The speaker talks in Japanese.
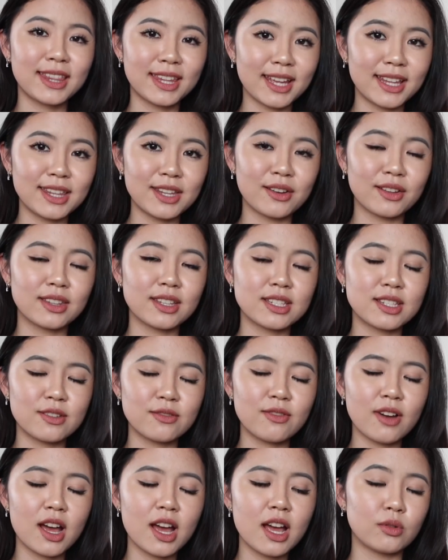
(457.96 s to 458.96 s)
なんで私
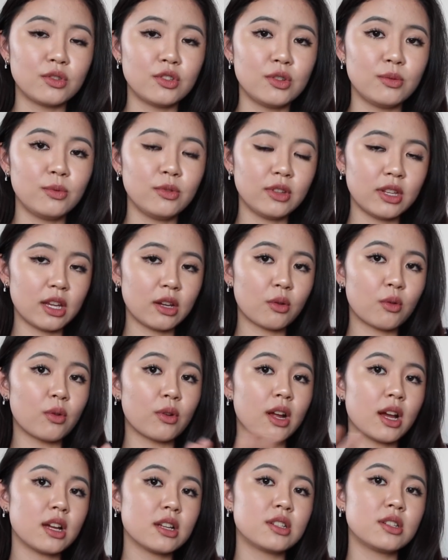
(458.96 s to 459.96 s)
は自分で
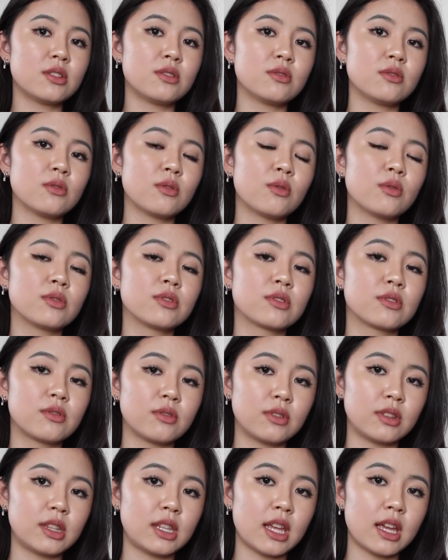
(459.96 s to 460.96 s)
コラージュを
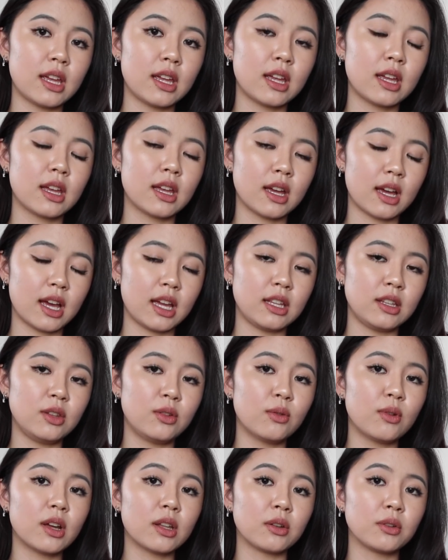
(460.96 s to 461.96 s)
作ってはい、
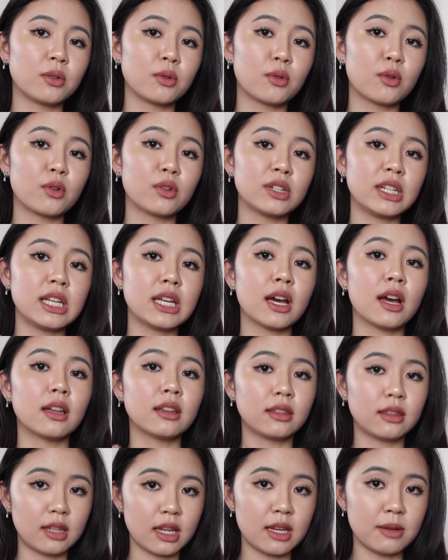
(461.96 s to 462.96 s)
ドアのところに
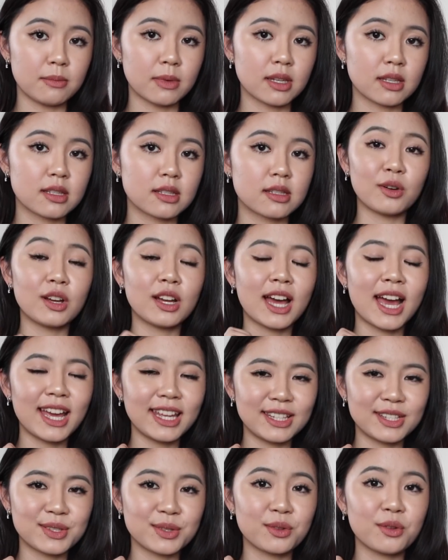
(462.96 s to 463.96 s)
貼っていますは
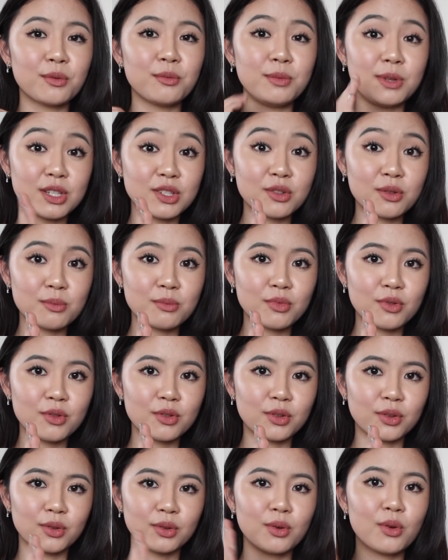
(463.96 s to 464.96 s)
いでその
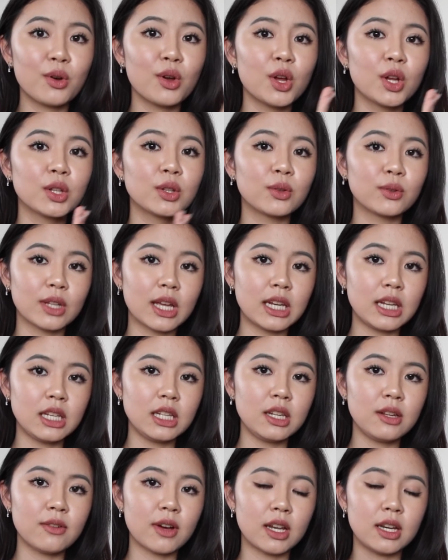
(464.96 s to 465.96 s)
ビジョンボードの隣
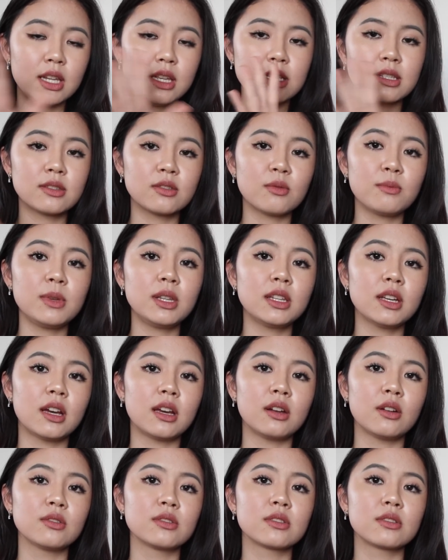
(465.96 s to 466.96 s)
にはリストみ
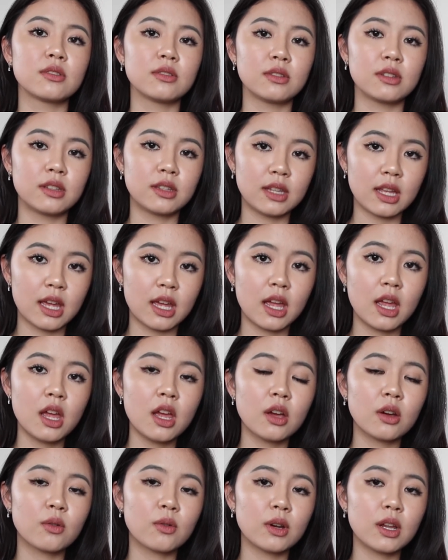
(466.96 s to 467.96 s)
たいなのを作ってて
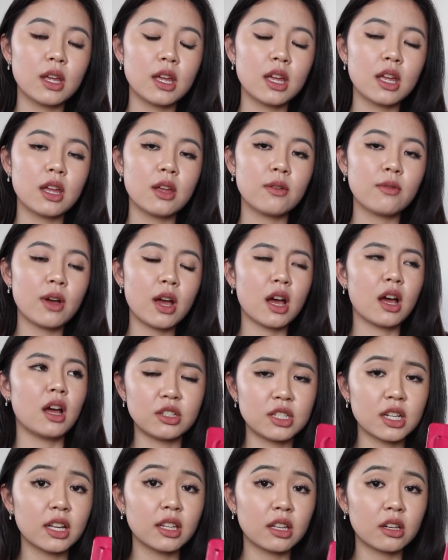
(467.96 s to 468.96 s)
これは
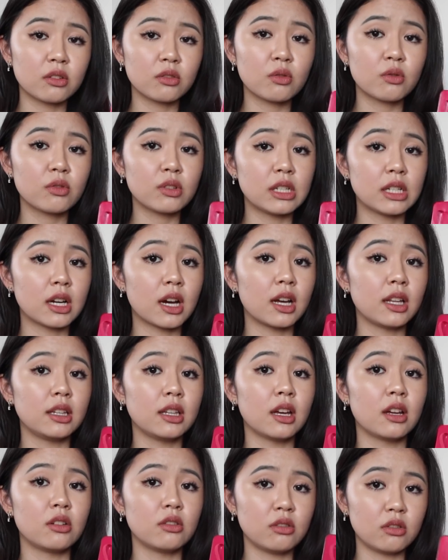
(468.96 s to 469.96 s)
ジャーナルの方に書い
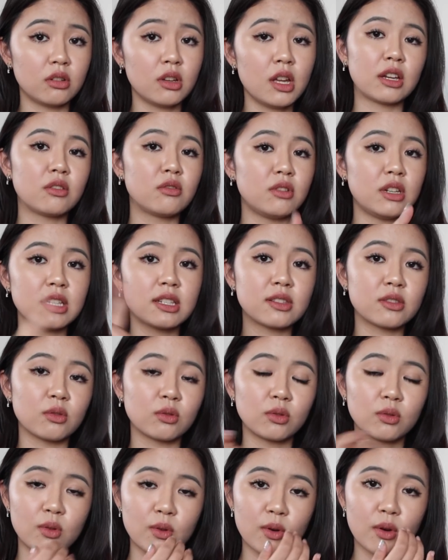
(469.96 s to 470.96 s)
てある
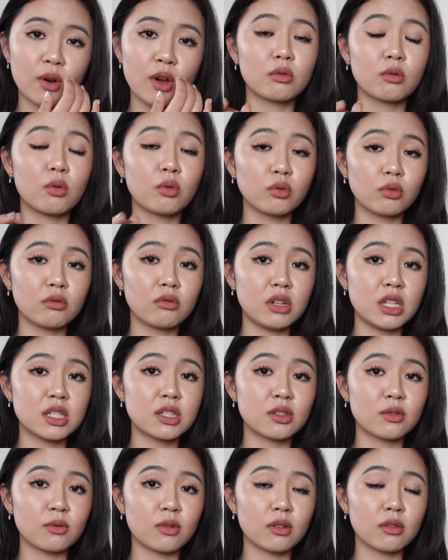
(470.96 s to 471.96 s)
チェックリストとこの
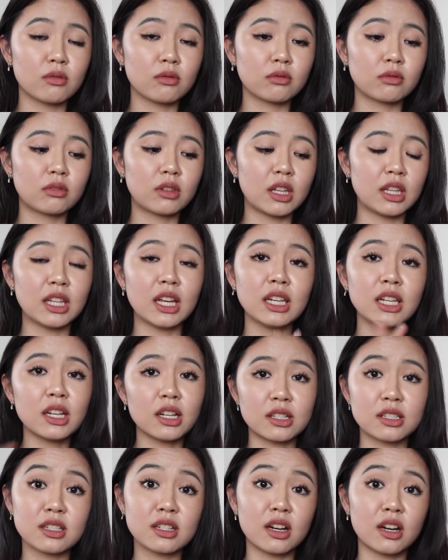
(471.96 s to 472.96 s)
リストって何
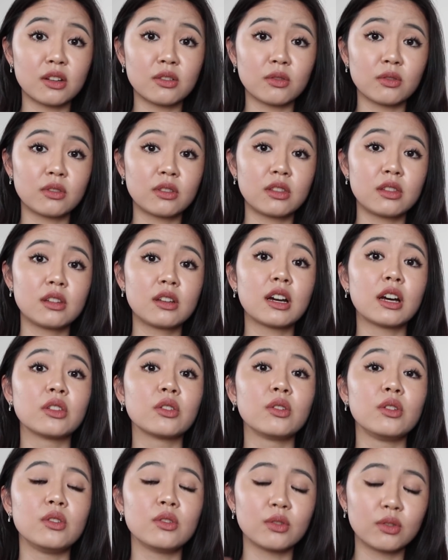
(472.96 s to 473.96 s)
が違うのか
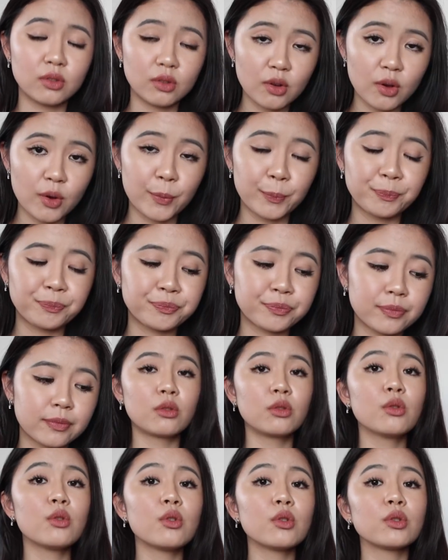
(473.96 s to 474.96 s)
というと
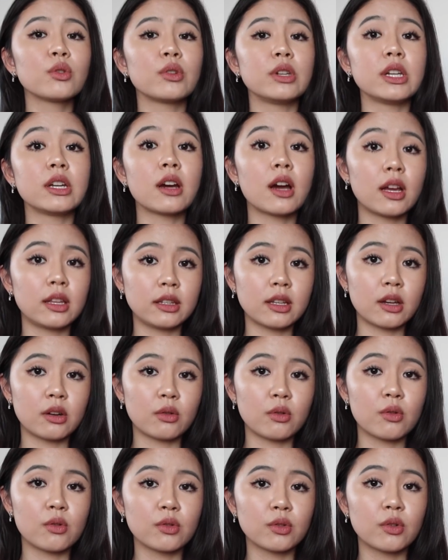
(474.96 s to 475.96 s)
ノートに書いてあ
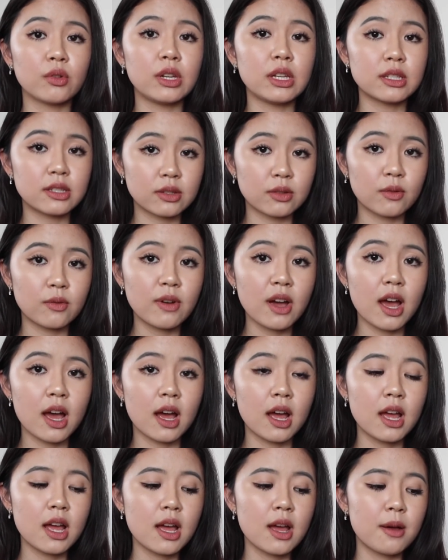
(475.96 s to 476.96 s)
る方のリスト
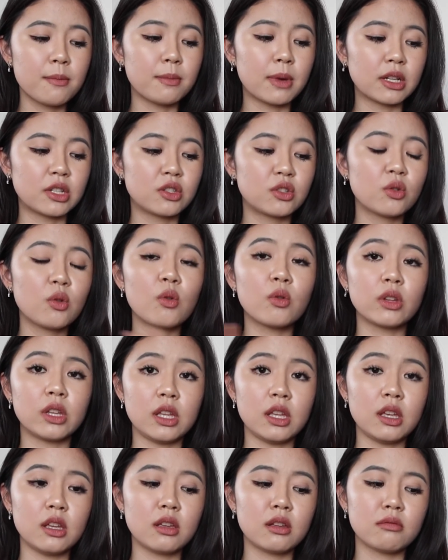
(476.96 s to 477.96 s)
は、まあ、長
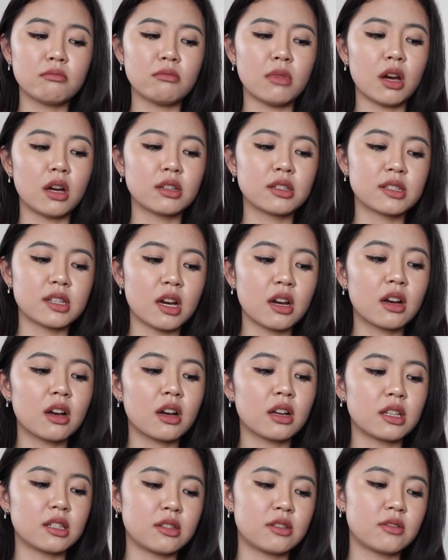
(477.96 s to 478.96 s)
期、まあ、3
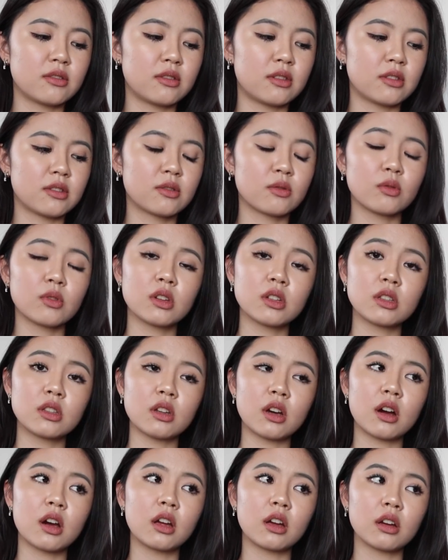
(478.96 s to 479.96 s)
ヶ月ってそんなに
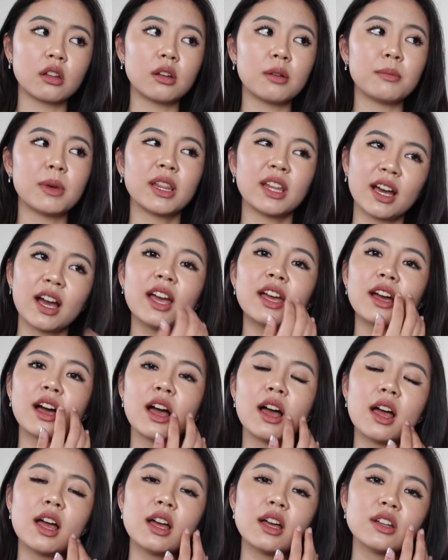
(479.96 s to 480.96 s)
長いかな、まあ、長い
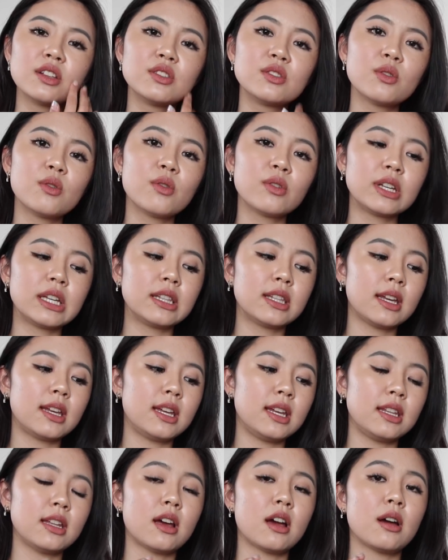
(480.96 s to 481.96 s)
か長期
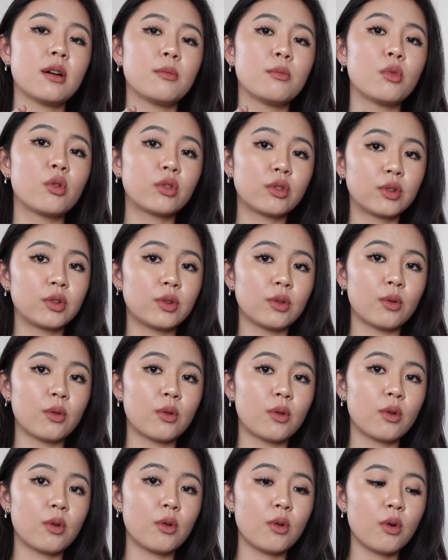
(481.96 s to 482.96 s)
的な目標
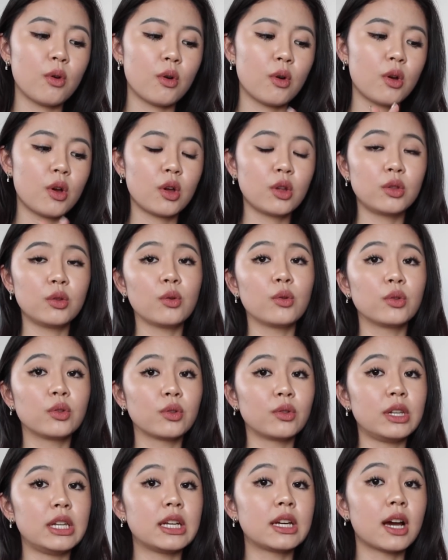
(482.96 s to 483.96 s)
を
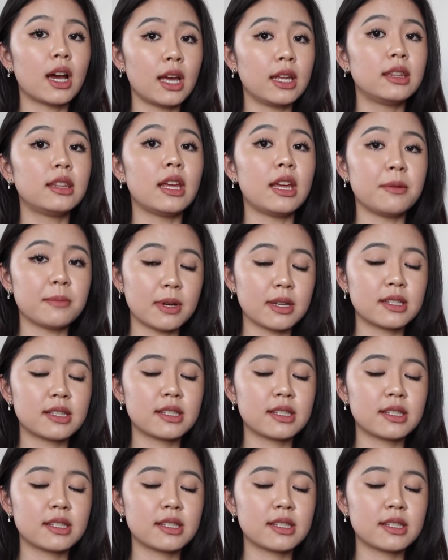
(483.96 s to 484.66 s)
ノートに書いていま